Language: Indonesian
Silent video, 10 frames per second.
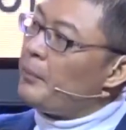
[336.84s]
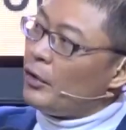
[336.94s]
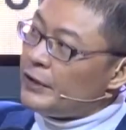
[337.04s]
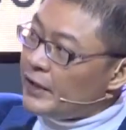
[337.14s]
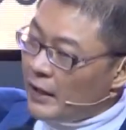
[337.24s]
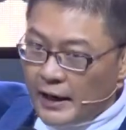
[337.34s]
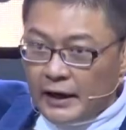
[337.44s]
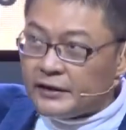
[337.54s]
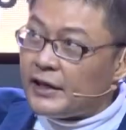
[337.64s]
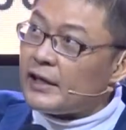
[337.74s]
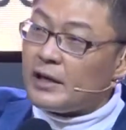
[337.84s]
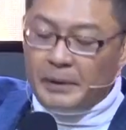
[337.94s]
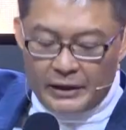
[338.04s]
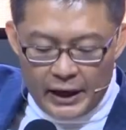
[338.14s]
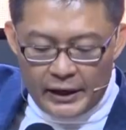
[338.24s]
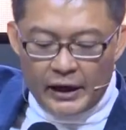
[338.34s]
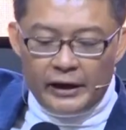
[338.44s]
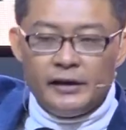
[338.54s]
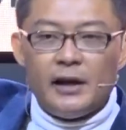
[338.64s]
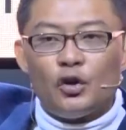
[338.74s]
pohon jarak yang sedikit lebih tinggi
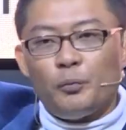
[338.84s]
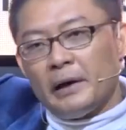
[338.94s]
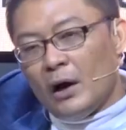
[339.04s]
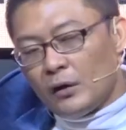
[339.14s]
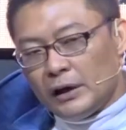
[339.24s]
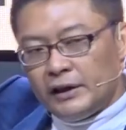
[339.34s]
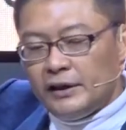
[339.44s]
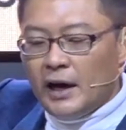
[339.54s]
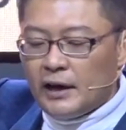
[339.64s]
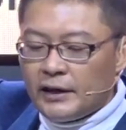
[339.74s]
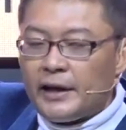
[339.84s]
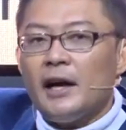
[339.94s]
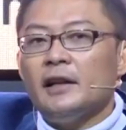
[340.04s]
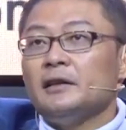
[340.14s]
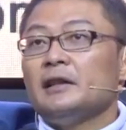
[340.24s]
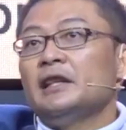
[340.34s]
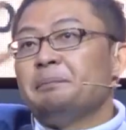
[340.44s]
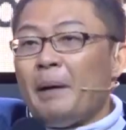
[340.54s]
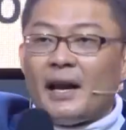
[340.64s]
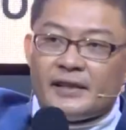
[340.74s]
dari dia untuk menaungi dia sehingga di
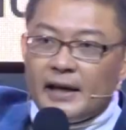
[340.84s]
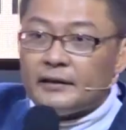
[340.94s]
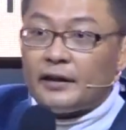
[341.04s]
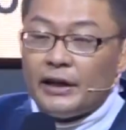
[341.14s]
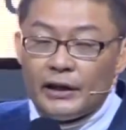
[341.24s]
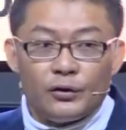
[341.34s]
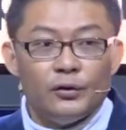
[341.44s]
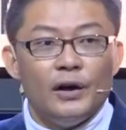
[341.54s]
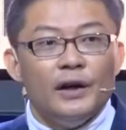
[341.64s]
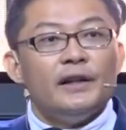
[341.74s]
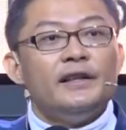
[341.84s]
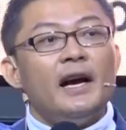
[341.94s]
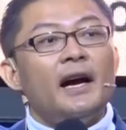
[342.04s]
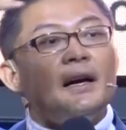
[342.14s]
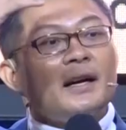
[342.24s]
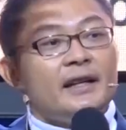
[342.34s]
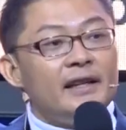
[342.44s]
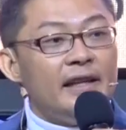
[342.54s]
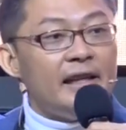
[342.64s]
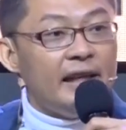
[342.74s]
panas yang terik itu dia
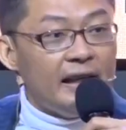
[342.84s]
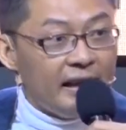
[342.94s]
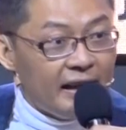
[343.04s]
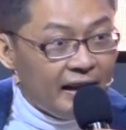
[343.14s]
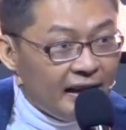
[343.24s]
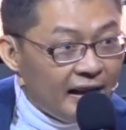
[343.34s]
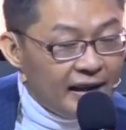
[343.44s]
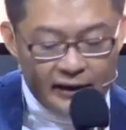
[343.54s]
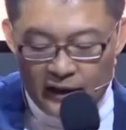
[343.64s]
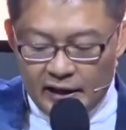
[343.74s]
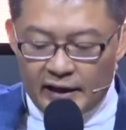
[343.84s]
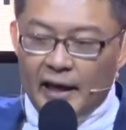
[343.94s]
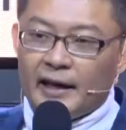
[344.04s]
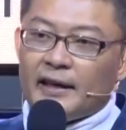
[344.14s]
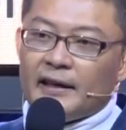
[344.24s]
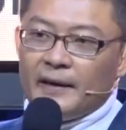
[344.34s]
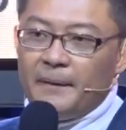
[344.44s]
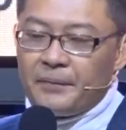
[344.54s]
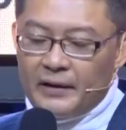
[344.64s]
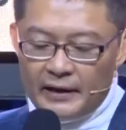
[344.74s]
kedingi, kedinginan.
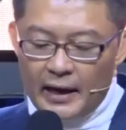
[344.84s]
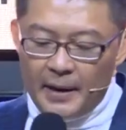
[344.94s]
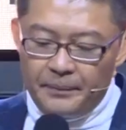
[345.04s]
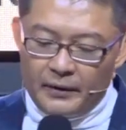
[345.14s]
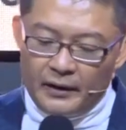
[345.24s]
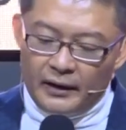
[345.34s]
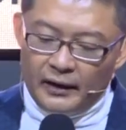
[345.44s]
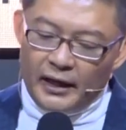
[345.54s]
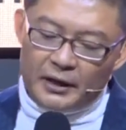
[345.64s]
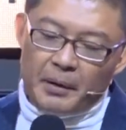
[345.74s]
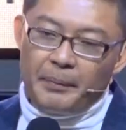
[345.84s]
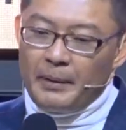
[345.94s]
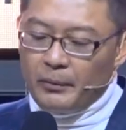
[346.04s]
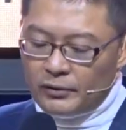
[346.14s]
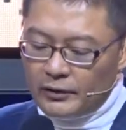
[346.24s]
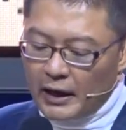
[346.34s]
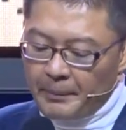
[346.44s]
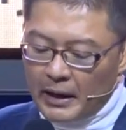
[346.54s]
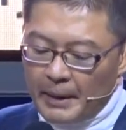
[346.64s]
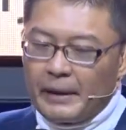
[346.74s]
Ya, lihat Bapak Ibu Saudara
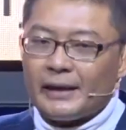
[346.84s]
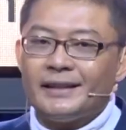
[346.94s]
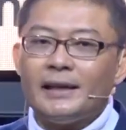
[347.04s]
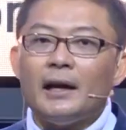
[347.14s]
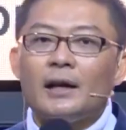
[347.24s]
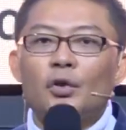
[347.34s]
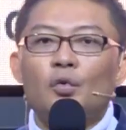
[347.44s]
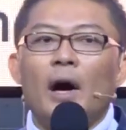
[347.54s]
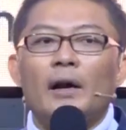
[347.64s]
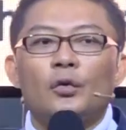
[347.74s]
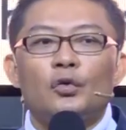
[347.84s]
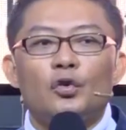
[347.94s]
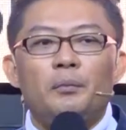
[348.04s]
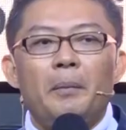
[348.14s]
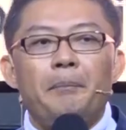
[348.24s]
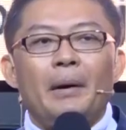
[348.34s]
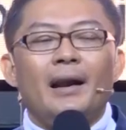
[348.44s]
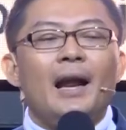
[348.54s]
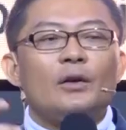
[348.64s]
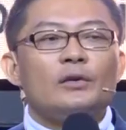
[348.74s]
bagaimana cara Tuhan untuk
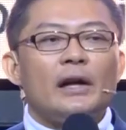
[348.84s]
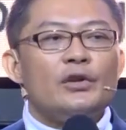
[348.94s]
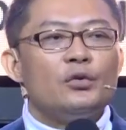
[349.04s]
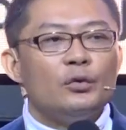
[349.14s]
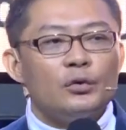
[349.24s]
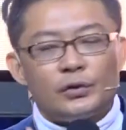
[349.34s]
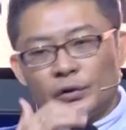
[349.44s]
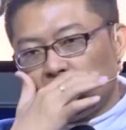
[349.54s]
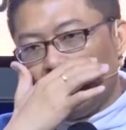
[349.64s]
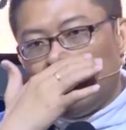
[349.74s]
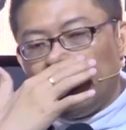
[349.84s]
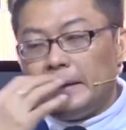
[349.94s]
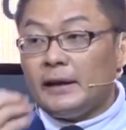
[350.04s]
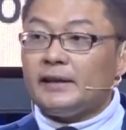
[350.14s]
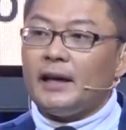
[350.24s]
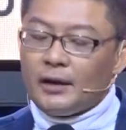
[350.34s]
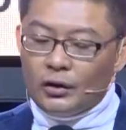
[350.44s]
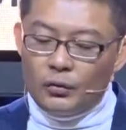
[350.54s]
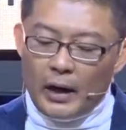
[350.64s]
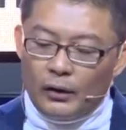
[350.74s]
memperlakukan Yunus. Ya, cara
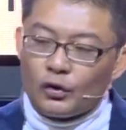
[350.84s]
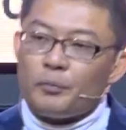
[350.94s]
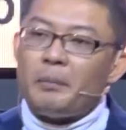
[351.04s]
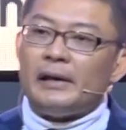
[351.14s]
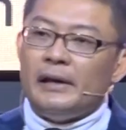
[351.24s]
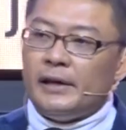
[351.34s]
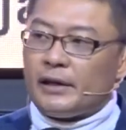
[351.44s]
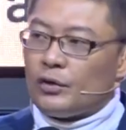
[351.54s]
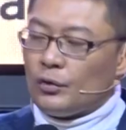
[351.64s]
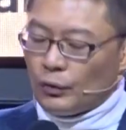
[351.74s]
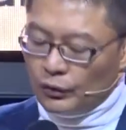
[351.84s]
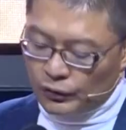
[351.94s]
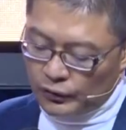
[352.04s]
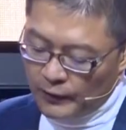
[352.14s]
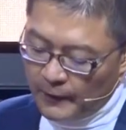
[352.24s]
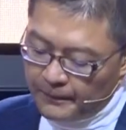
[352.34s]
Tuhan untuk mendidik Yunus.